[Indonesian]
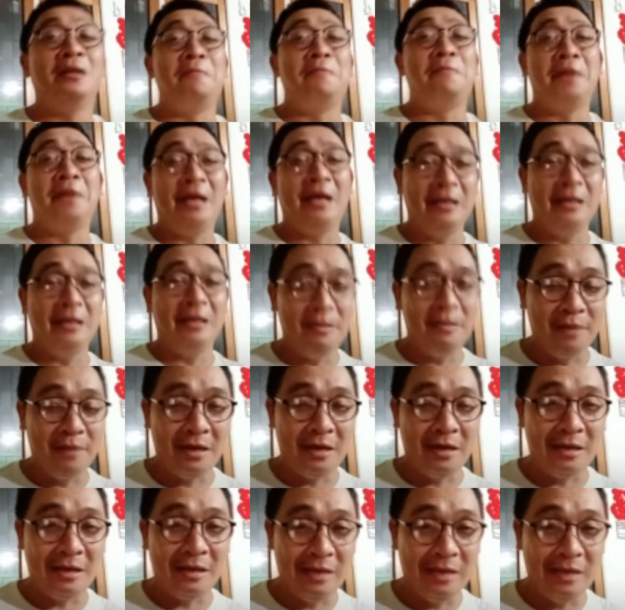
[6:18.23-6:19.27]
sampai
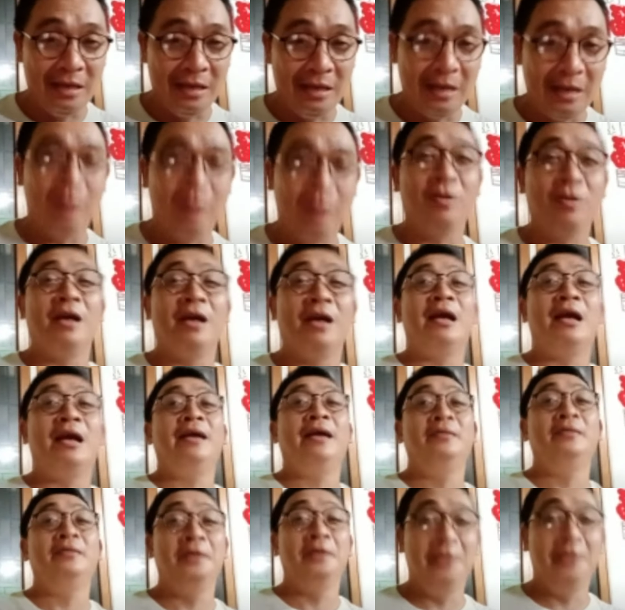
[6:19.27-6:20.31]
aja bekerja dengan
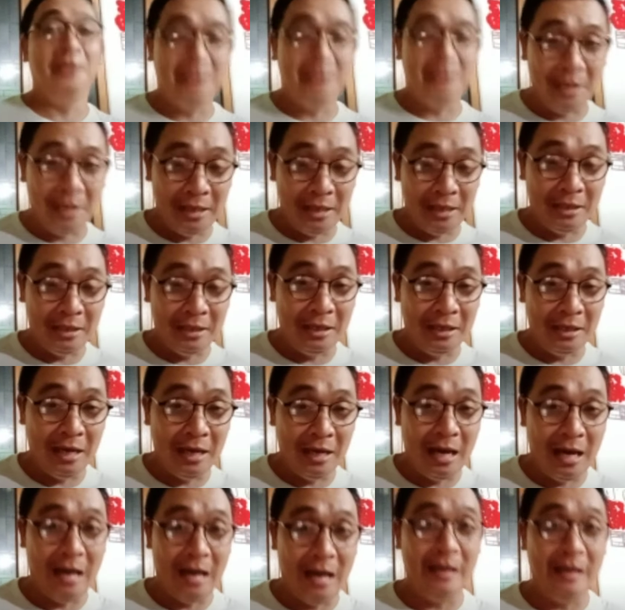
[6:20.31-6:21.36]
orang lain istri aja
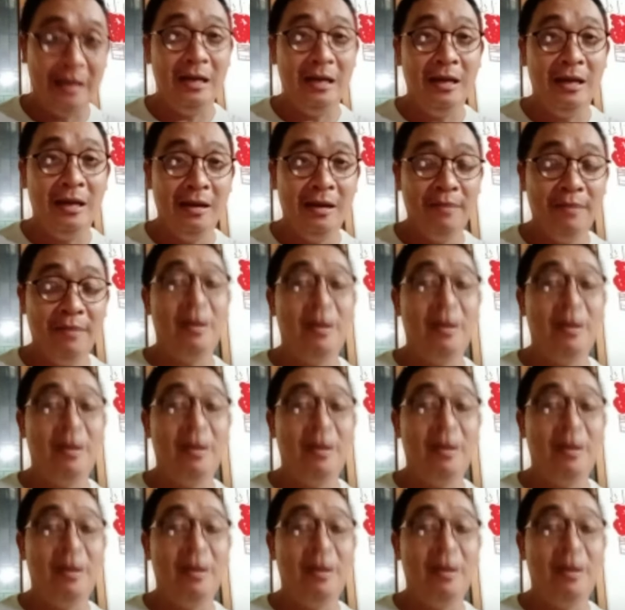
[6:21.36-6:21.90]
tidak ada